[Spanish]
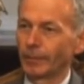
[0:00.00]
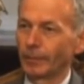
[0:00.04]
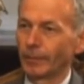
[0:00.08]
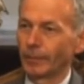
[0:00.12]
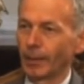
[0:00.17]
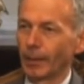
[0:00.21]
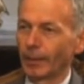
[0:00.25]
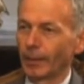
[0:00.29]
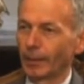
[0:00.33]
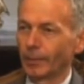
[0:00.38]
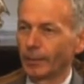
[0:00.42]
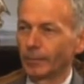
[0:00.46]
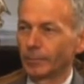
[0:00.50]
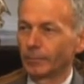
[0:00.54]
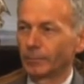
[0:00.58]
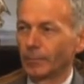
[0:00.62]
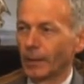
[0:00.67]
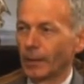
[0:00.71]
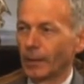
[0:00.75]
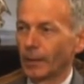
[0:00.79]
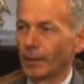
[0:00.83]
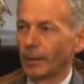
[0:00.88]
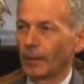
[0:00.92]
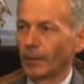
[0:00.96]
la,
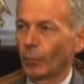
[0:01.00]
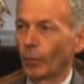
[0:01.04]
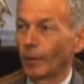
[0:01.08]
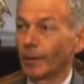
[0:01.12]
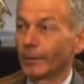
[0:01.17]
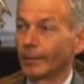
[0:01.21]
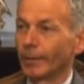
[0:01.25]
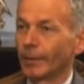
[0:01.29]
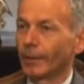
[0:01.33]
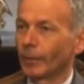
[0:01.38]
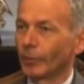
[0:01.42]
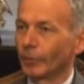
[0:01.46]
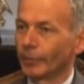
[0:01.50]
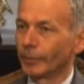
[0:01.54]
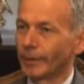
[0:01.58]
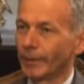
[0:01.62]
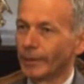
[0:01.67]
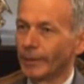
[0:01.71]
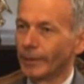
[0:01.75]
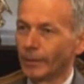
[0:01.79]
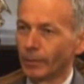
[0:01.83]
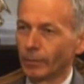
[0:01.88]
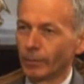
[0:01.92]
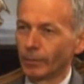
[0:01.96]
cuál es el
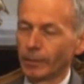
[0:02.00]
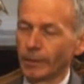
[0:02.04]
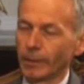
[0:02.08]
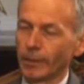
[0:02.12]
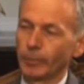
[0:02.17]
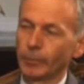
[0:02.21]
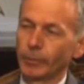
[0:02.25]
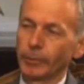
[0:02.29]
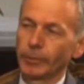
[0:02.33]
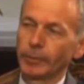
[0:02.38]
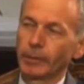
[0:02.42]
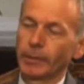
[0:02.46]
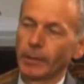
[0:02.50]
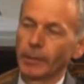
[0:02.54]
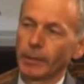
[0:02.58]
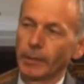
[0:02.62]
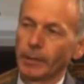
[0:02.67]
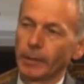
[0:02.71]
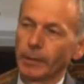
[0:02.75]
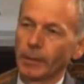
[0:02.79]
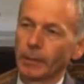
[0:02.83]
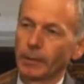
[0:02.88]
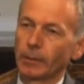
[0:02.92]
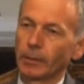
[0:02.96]
contenido, digamos,
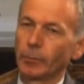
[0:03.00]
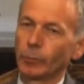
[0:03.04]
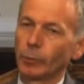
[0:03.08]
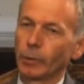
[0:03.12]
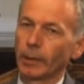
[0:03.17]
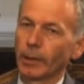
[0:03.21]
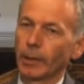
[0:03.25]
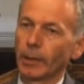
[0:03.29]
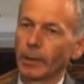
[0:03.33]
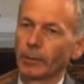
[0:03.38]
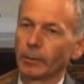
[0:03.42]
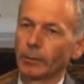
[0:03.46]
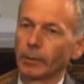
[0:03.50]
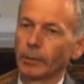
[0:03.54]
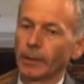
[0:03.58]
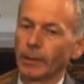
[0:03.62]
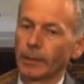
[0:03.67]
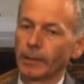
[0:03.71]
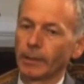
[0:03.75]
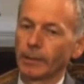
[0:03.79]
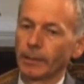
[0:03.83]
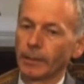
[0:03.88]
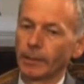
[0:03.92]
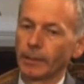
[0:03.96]
del comunicado
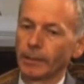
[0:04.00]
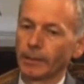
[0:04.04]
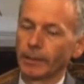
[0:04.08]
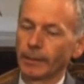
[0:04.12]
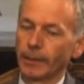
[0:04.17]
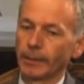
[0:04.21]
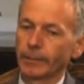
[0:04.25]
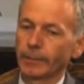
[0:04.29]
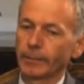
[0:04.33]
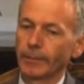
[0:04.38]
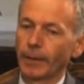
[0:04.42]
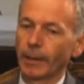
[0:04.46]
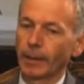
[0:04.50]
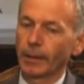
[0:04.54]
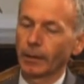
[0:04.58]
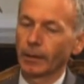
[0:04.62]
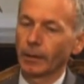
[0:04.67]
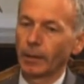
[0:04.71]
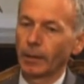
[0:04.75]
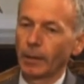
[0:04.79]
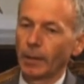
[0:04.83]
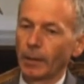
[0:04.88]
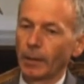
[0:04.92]
de, las FARC.